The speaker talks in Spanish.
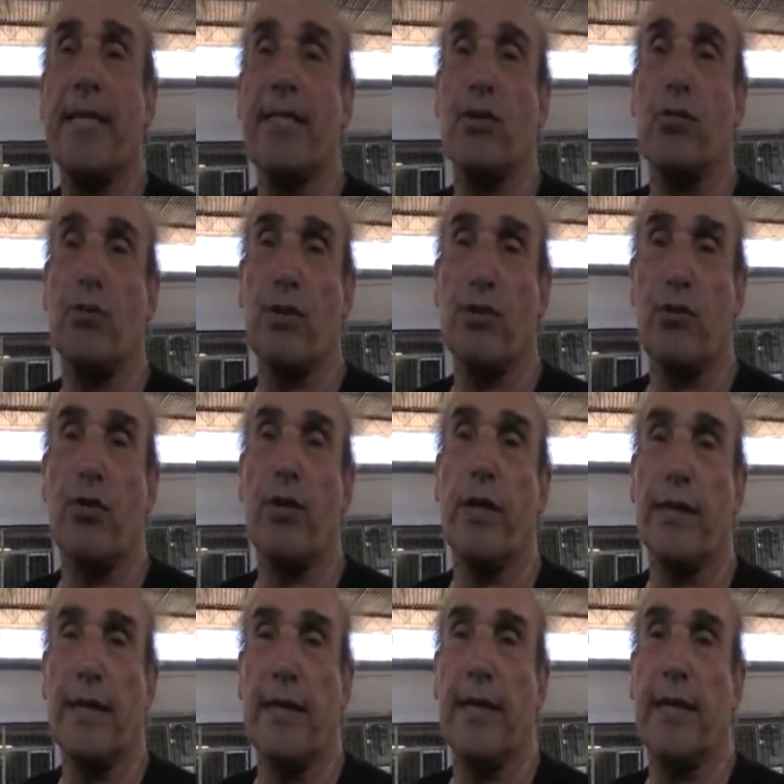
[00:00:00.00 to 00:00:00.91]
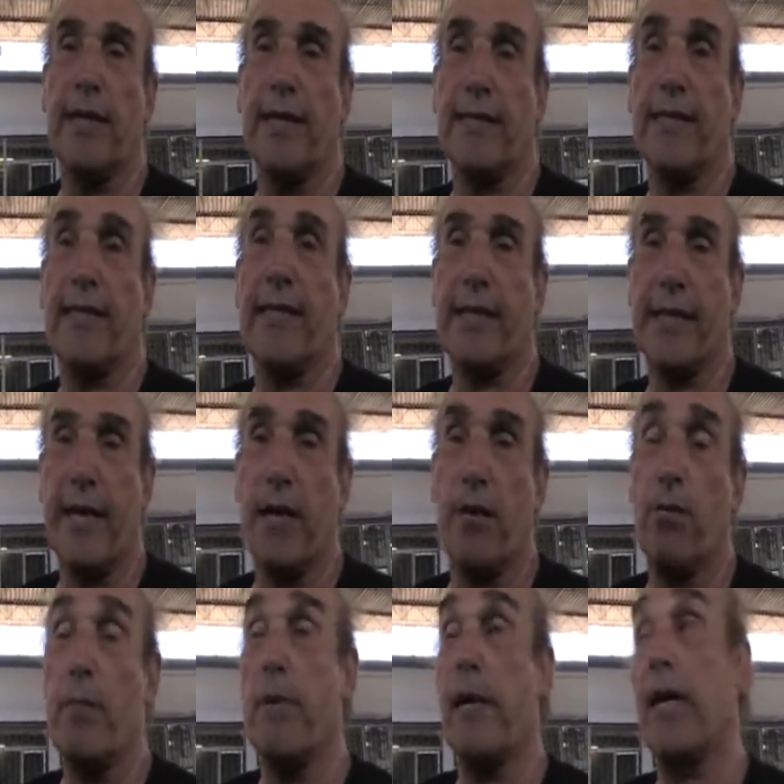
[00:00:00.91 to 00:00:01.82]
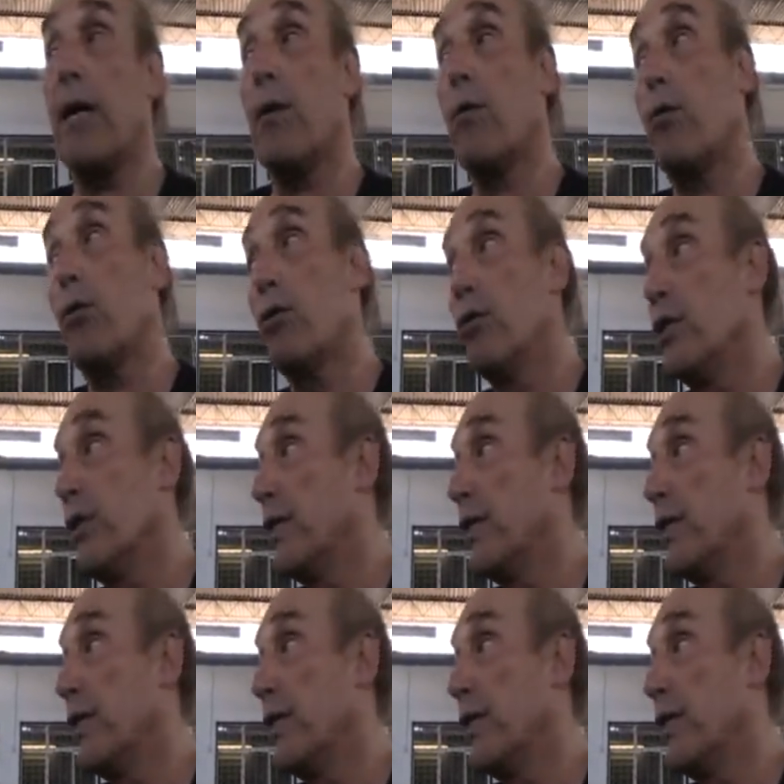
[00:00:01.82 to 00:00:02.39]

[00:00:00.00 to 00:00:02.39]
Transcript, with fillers: la situación que tienen acerca de agua. Ah, y me acabo